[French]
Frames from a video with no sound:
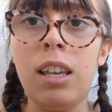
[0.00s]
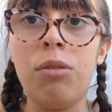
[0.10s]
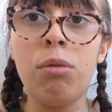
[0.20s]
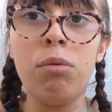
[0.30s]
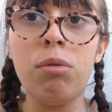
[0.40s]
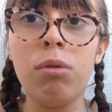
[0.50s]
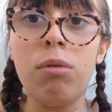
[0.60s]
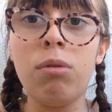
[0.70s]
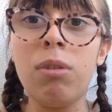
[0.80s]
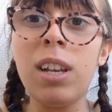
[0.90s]
Et du coup,
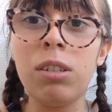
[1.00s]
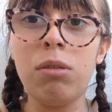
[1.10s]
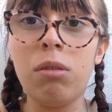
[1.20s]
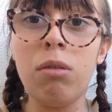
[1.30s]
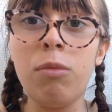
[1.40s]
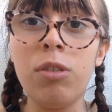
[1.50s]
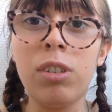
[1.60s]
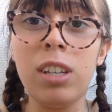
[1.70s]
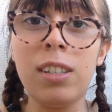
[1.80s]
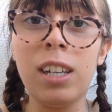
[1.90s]
de, lire ce
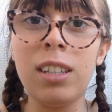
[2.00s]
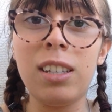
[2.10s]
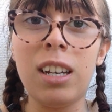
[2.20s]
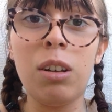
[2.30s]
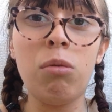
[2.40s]
roman qui est certes très